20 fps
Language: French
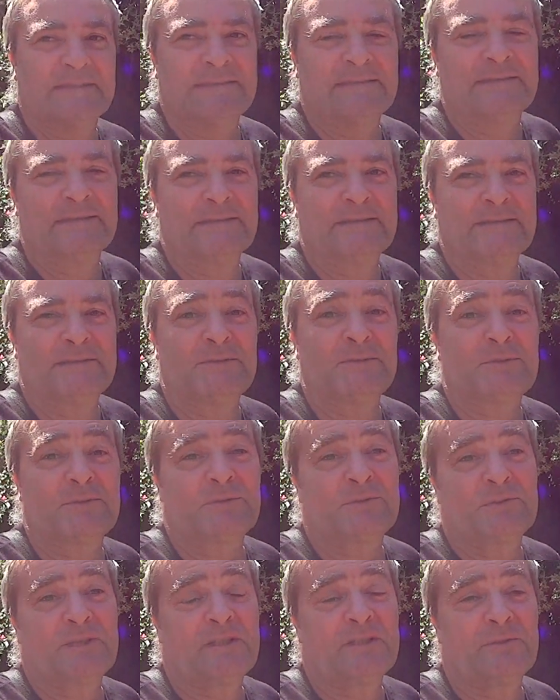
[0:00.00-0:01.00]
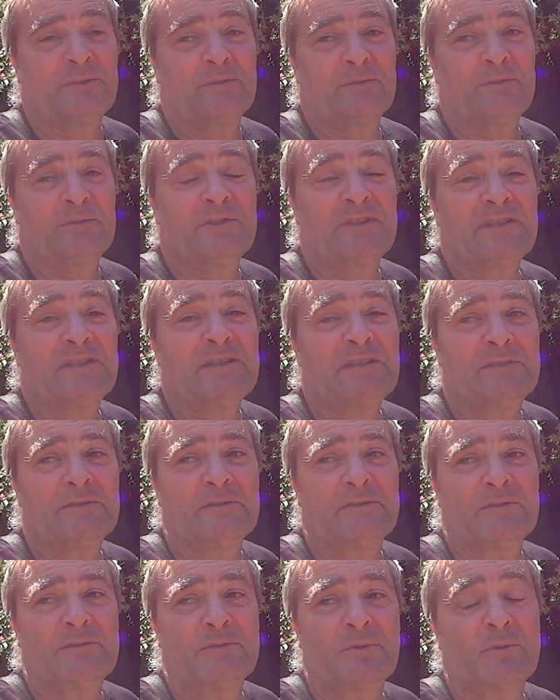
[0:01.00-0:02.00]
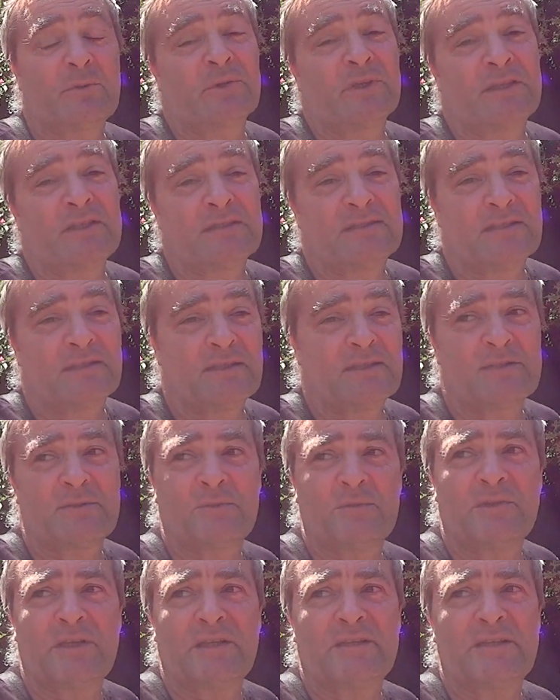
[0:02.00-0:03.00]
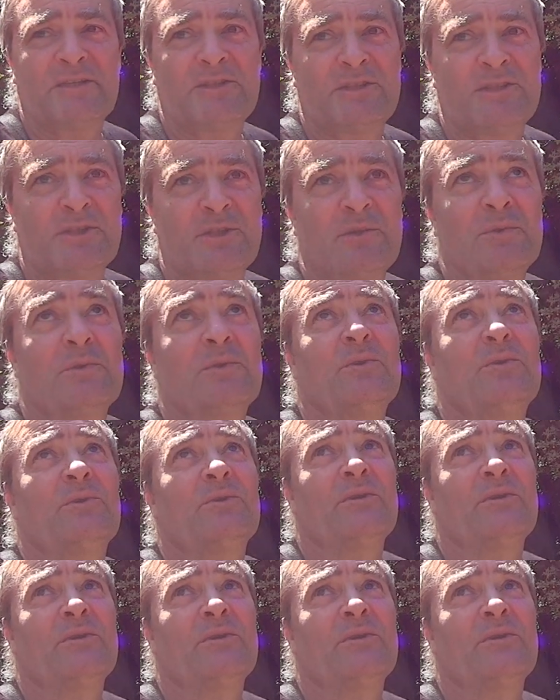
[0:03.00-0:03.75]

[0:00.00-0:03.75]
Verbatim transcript: euh, donc on a euh, aussi, donc on a des hérissons, on a des geckos,